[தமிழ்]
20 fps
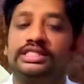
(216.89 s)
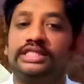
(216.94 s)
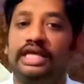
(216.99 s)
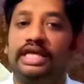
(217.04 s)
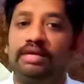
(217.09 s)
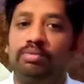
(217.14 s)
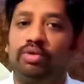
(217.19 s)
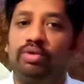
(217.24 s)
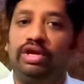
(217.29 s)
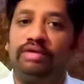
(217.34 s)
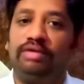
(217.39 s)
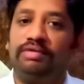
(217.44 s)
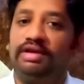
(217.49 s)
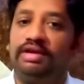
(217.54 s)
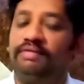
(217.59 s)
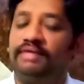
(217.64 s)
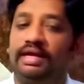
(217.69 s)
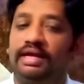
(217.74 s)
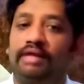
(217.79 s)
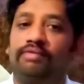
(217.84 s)
செய்முறை
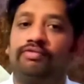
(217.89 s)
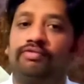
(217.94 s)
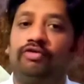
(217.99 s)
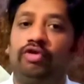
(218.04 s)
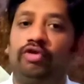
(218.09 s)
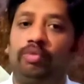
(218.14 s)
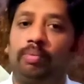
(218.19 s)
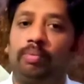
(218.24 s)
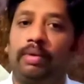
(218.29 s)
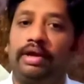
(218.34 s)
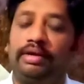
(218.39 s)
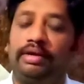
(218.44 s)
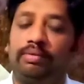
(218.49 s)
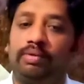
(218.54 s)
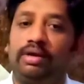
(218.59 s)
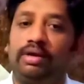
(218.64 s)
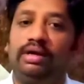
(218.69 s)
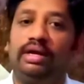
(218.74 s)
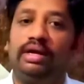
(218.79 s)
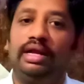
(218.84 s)
வடிவியல் ஃபோர் பாயிண்ட்
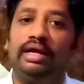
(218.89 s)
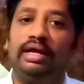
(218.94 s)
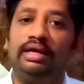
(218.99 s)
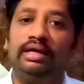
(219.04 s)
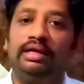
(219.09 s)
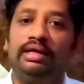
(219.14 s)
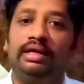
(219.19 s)
ஒன்னில்